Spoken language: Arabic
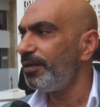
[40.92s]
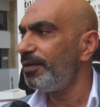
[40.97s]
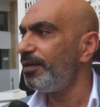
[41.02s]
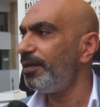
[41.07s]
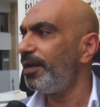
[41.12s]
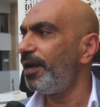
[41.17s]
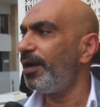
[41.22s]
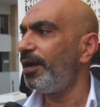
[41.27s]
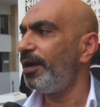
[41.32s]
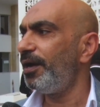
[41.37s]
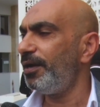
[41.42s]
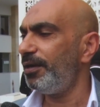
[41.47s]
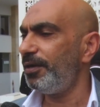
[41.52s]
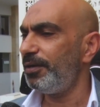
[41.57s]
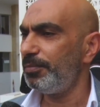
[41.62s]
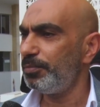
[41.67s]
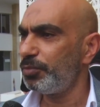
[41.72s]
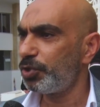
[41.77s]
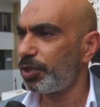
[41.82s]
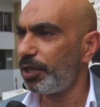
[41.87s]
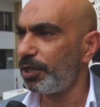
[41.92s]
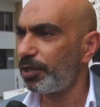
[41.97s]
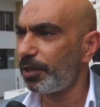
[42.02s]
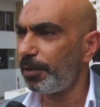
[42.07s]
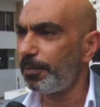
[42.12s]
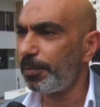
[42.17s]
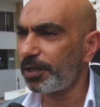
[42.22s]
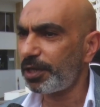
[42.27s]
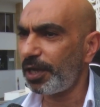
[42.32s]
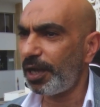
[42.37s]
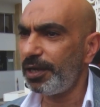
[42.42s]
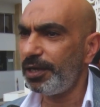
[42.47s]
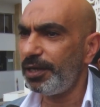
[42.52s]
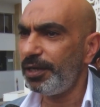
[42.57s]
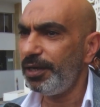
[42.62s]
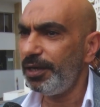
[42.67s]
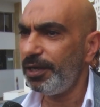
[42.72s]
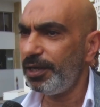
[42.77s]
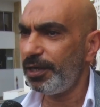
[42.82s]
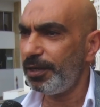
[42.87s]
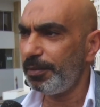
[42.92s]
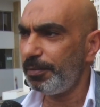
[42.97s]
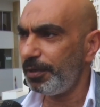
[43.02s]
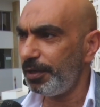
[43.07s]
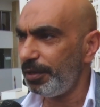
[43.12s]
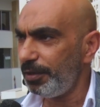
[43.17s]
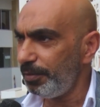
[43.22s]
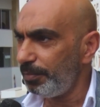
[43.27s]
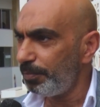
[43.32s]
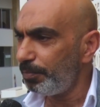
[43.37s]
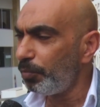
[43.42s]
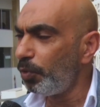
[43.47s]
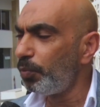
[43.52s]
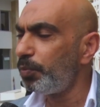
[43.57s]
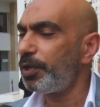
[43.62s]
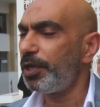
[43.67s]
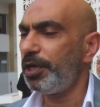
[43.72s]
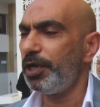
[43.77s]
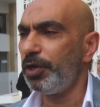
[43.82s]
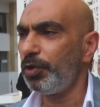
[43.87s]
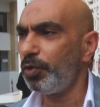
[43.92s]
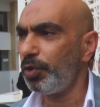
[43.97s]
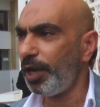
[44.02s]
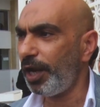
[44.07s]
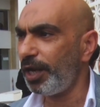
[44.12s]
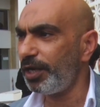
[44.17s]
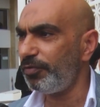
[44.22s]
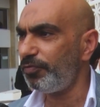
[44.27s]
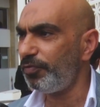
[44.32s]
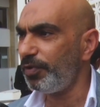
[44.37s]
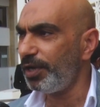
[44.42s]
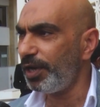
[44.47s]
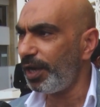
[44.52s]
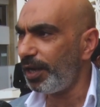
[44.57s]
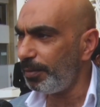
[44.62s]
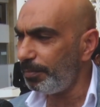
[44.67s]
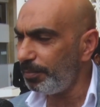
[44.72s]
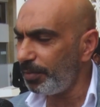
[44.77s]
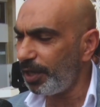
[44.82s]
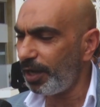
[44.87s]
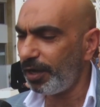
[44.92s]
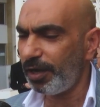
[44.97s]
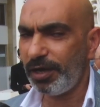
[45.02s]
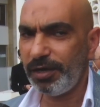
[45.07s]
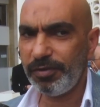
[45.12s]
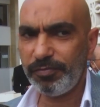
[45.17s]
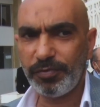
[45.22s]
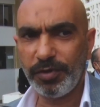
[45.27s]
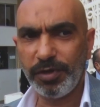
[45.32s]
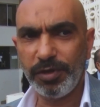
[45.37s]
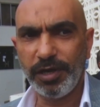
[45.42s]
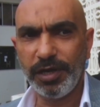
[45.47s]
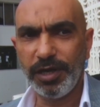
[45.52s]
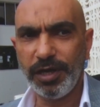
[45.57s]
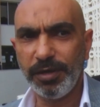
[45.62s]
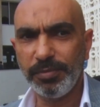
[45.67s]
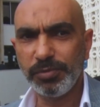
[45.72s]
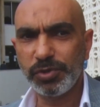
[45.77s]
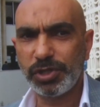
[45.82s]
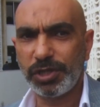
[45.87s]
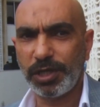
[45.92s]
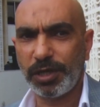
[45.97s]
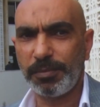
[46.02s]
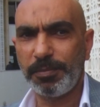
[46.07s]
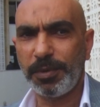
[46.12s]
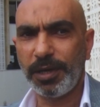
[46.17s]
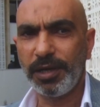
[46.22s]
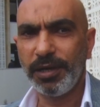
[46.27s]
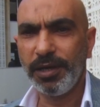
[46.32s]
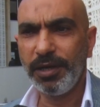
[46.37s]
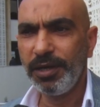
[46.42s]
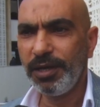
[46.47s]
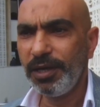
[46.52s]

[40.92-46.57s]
لمشكلة البطالة اللي ممكن انه نعاني منها في المستقبل